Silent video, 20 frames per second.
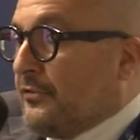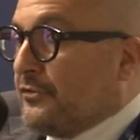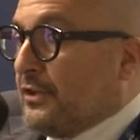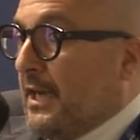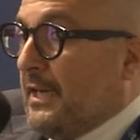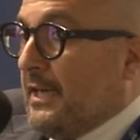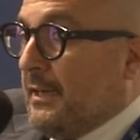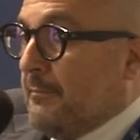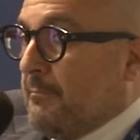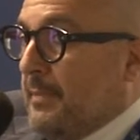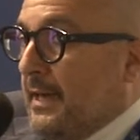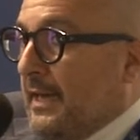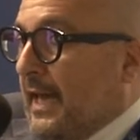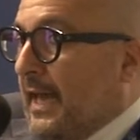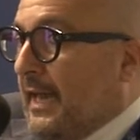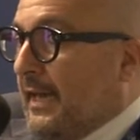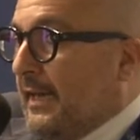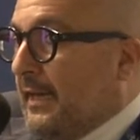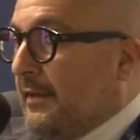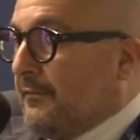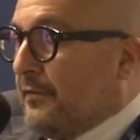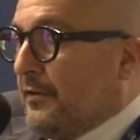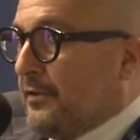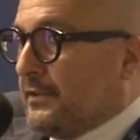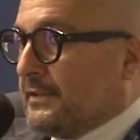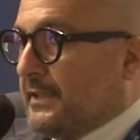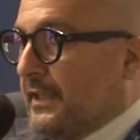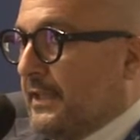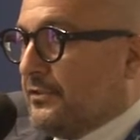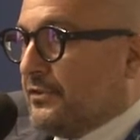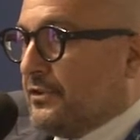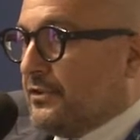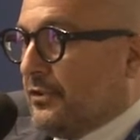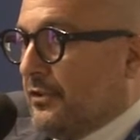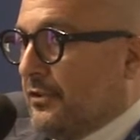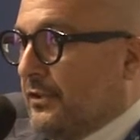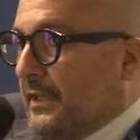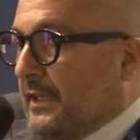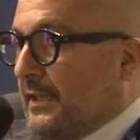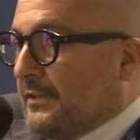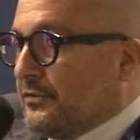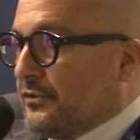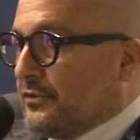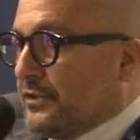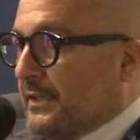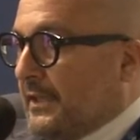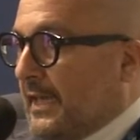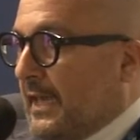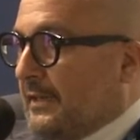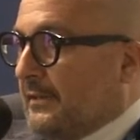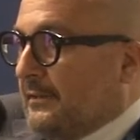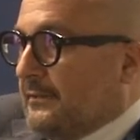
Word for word: cioè liberare le forze che ci sono nella società.